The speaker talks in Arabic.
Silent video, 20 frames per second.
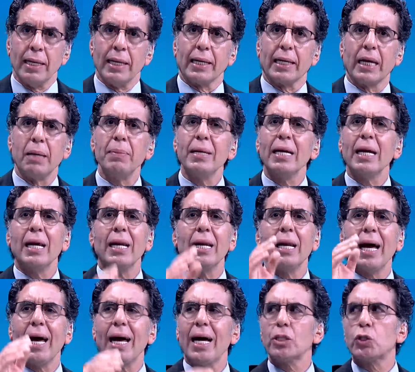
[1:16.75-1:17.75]
جميع اللي
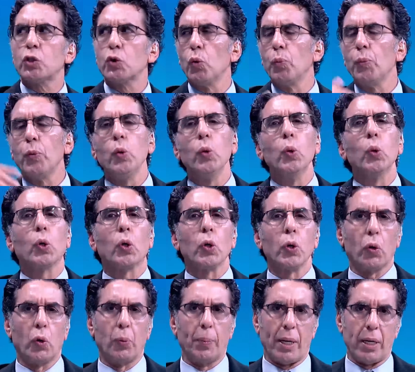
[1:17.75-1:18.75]
عاشوا ملوك
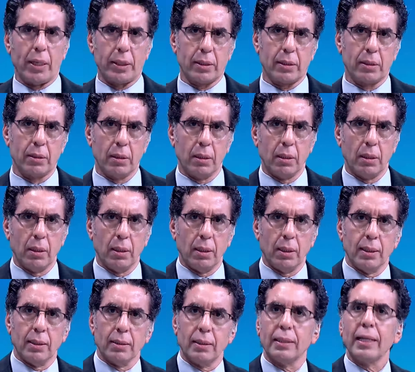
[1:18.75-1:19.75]
القمار
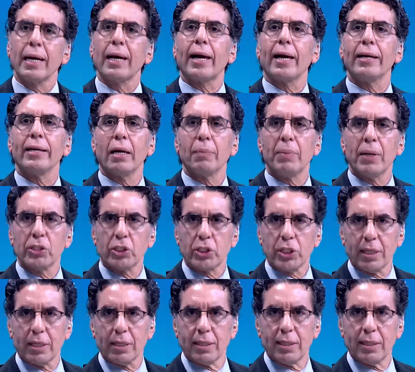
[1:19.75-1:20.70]
تدخن يا باشا